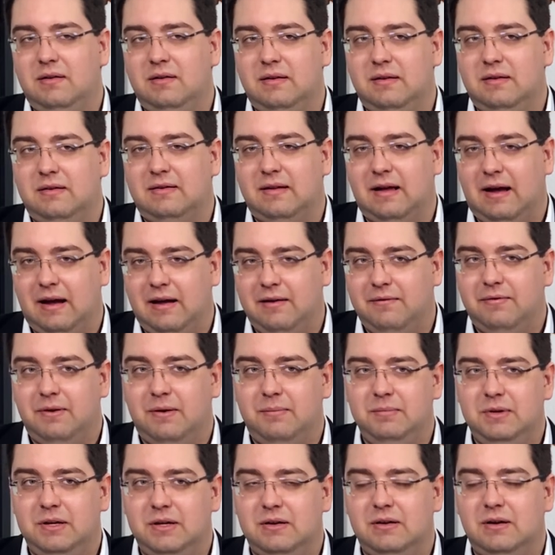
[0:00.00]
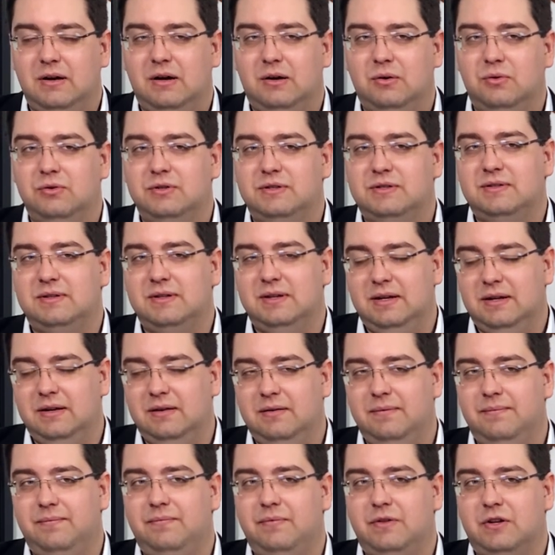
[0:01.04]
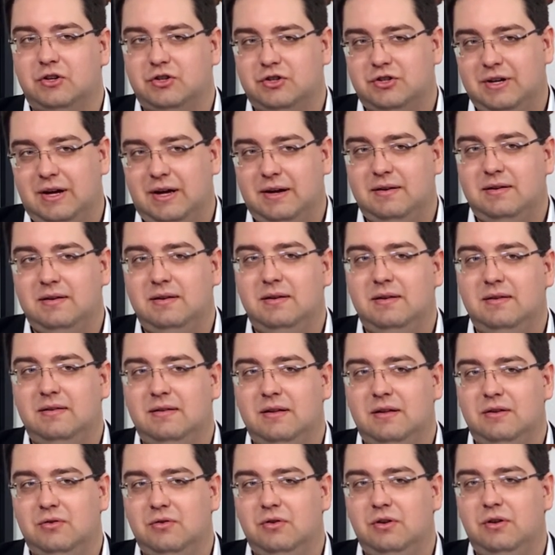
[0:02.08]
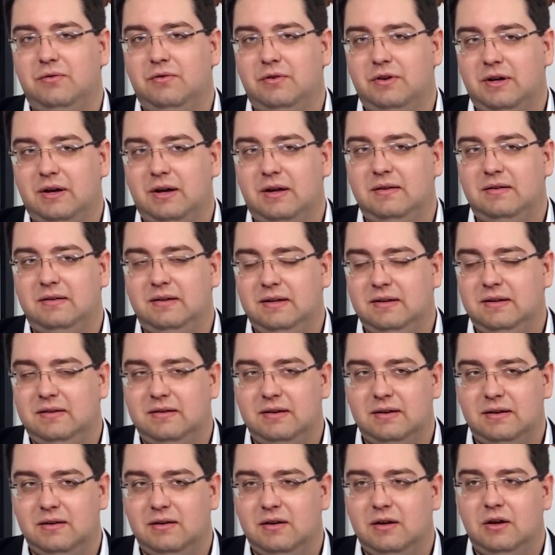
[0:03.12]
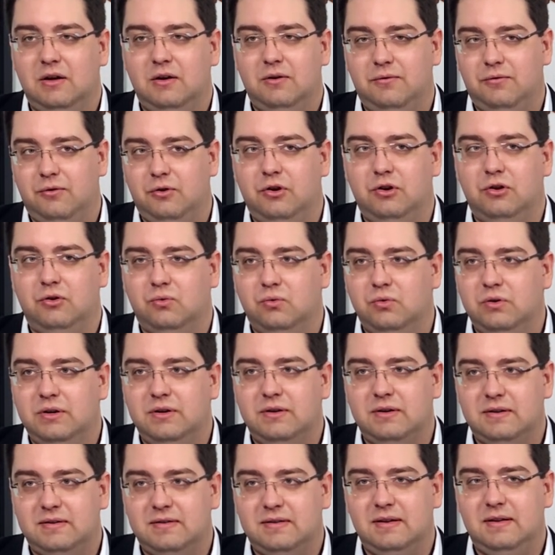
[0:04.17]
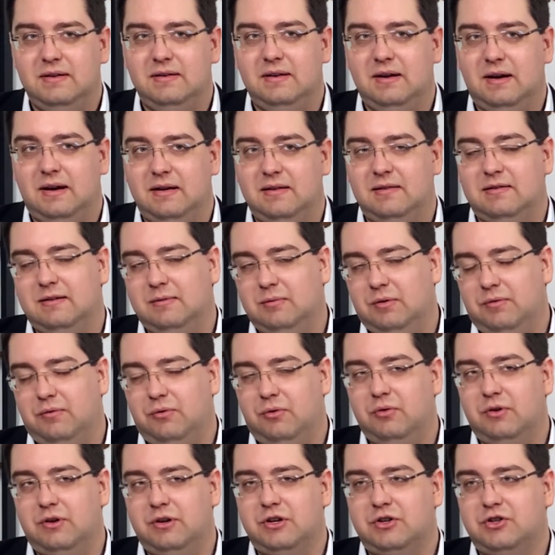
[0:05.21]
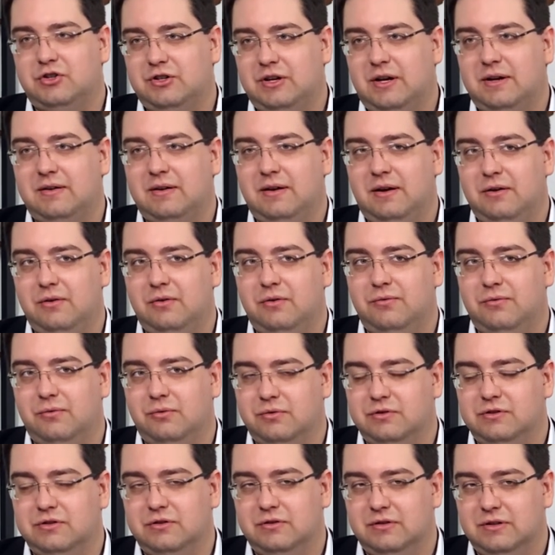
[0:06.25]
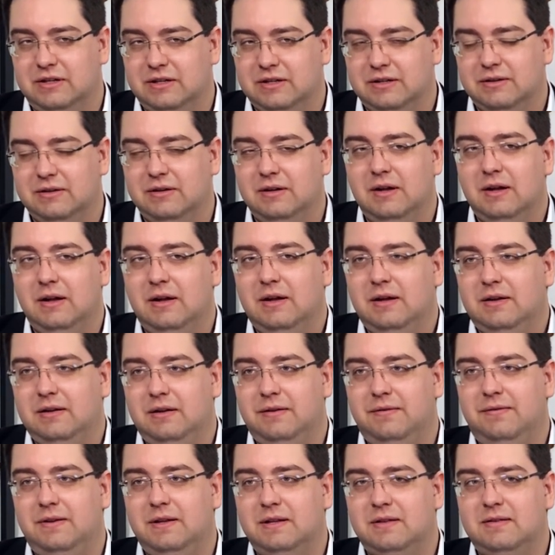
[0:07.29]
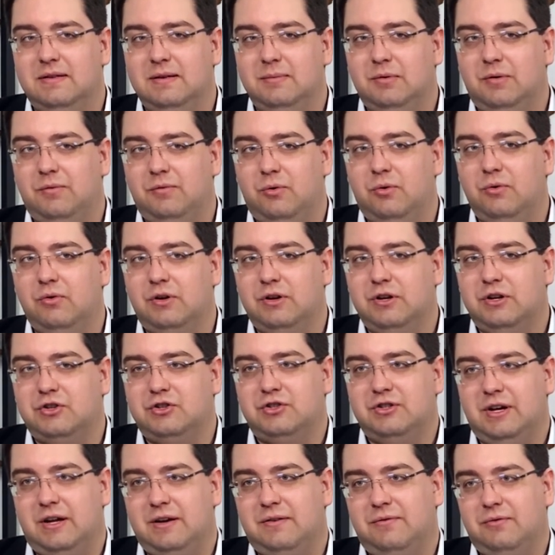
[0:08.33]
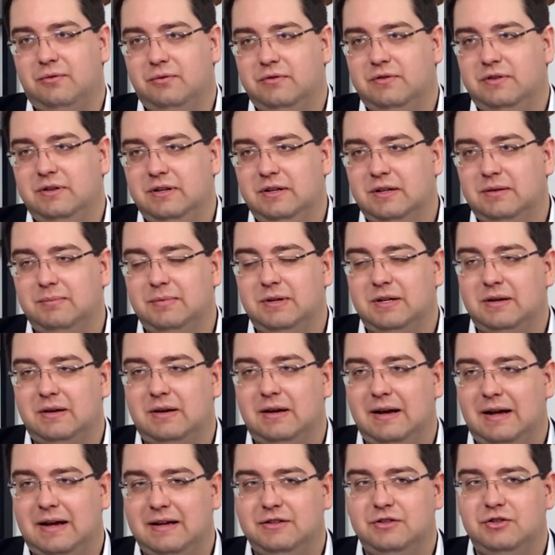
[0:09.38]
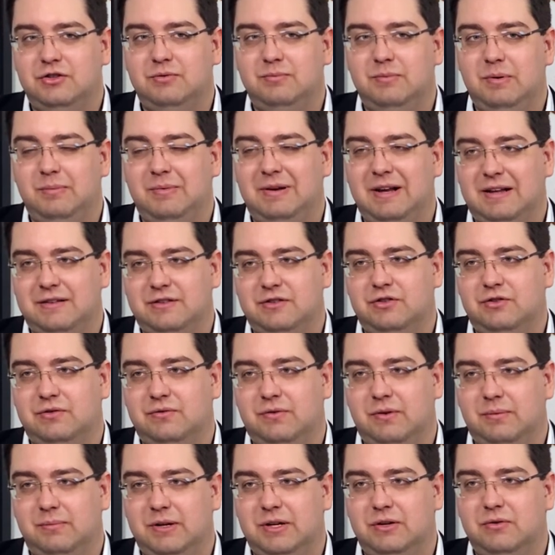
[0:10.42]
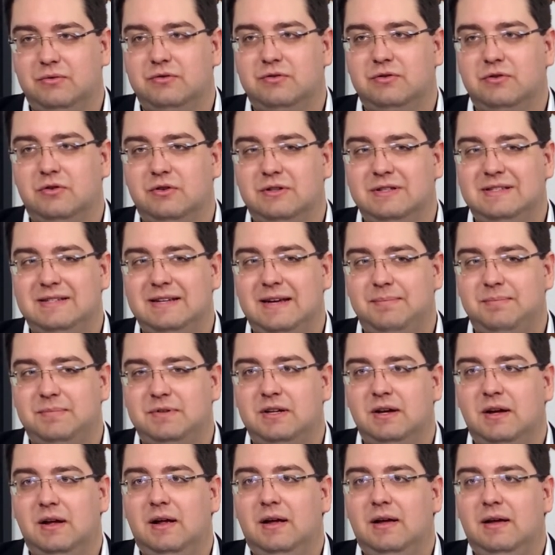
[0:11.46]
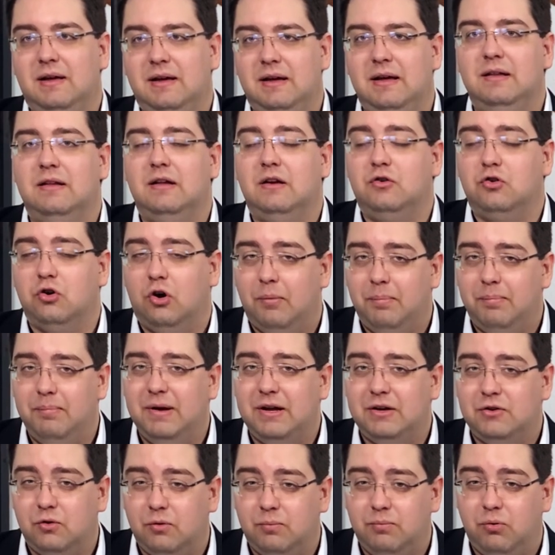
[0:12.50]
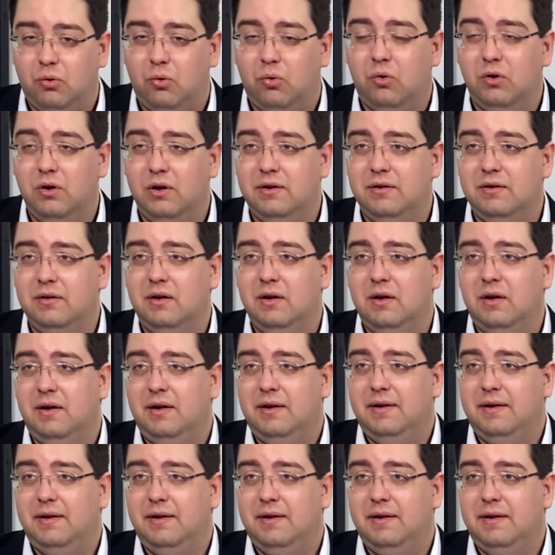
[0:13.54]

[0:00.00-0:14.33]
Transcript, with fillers: Dieses Einfamilienhaus in der Stadt ist natürlich von der Rendite völlig uninteressant. Die Einzimmerwohnung in der Stadt kann noch funktionieren. Die Vierzimmerwohnung in der Stadt funktioniert mit, der klassischen, mit dem klassischen Vermietungskonzept in den Top-Metropolen